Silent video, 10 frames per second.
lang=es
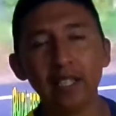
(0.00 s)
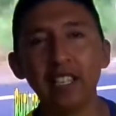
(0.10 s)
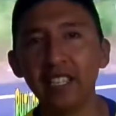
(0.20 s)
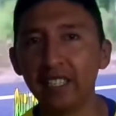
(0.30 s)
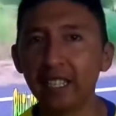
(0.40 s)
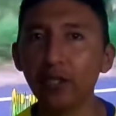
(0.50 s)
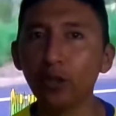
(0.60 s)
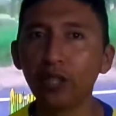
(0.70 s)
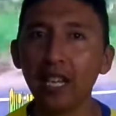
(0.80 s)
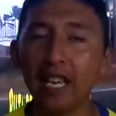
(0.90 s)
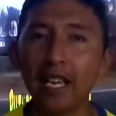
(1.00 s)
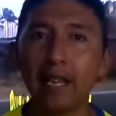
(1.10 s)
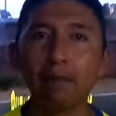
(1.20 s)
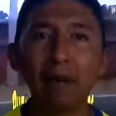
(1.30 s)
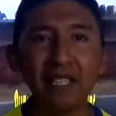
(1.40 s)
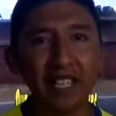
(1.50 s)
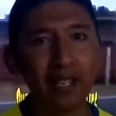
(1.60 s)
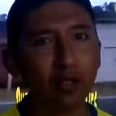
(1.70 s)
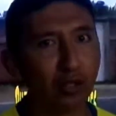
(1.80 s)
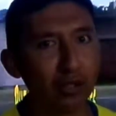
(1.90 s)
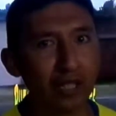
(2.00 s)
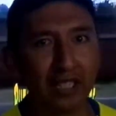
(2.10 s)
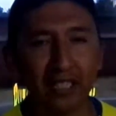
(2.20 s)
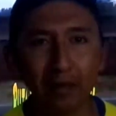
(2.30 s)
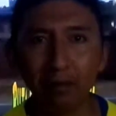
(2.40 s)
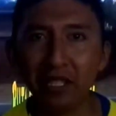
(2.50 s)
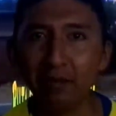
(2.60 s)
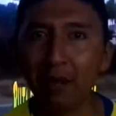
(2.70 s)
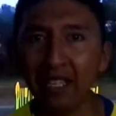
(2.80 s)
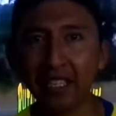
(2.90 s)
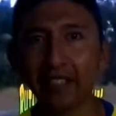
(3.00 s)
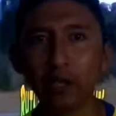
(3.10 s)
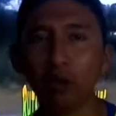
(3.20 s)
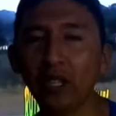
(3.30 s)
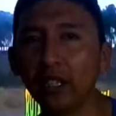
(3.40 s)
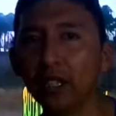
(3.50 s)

en el caso que pase algo con el canal principal, ya tengo